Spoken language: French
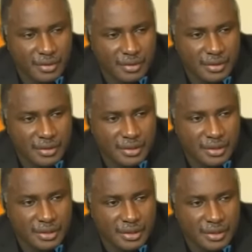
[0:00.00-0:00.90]

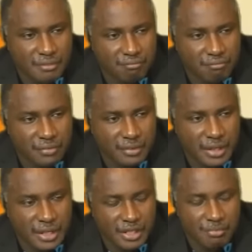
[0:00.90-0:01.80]
c'est
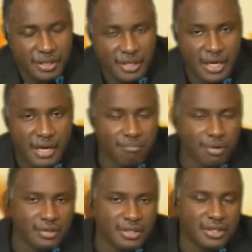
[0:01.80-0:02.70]
un aspect
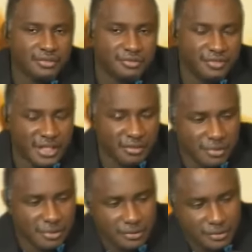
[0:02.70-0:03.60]
important
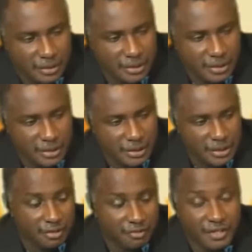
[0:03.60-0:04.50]
finalement,
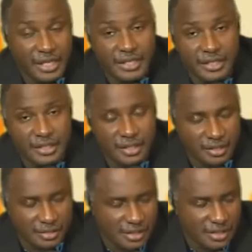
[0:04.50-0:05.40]
en finalité.
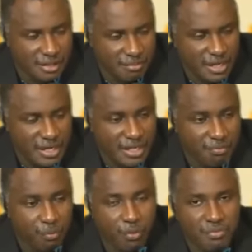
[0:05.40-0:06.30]
Hein, Ce n'est pas l'un des
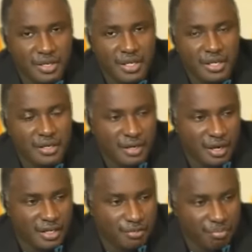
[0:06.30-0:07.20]
premiers
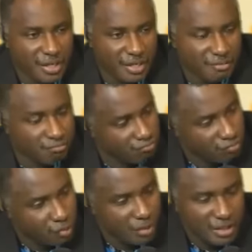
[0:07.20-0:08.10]
aspects,
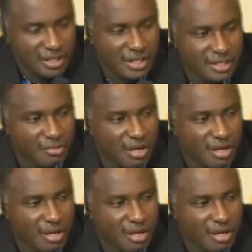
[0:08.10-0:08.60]
quoi qu'il soit